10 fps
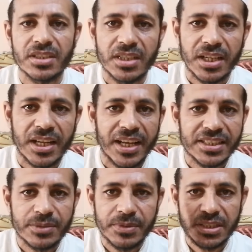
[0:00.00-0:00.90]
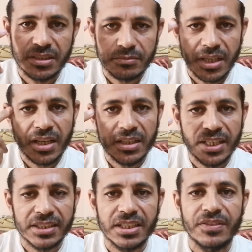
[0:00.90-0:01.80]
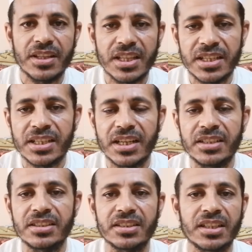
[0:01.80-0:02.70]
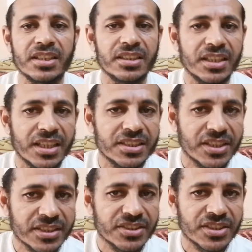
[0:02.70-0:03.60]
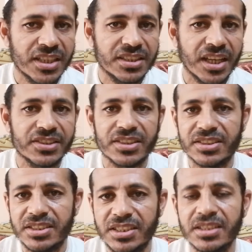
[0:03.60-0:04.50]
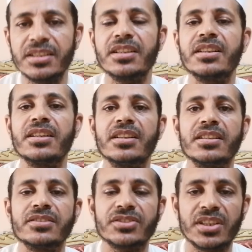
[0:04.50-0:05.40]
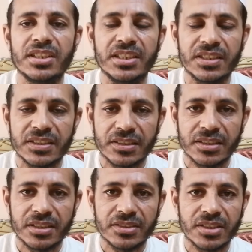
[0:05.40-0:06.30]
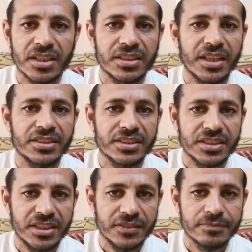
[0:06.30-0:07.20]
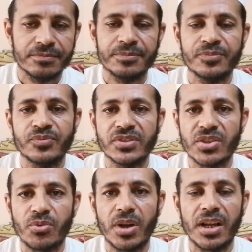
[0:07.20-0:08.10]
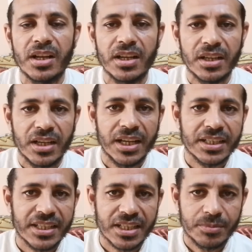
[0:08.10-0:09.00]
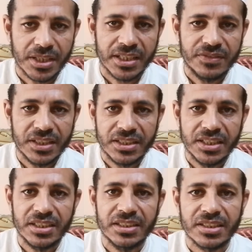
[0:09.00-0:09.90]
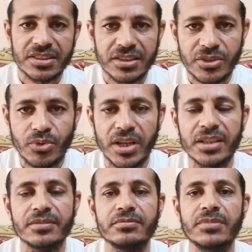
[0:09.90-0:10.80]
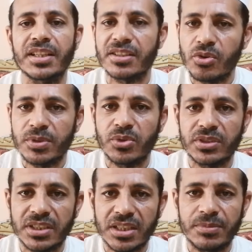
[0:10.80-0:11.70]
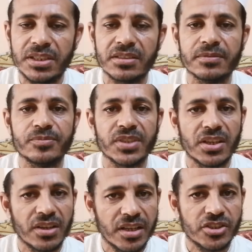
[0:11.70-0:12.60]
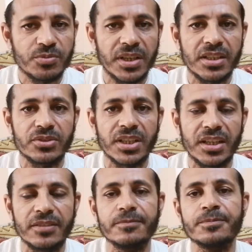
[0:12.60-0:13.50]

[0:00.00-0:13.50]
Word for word: على حسب ما يأتي في ذهنك أنت تعتقد أنك تركت الصلاة عشر سنين صلي آه، صلاة عشر سنين وهكذا بالكيفية التي تستطيعها مع التوبة والندم إلى الله سبحانه وتعالى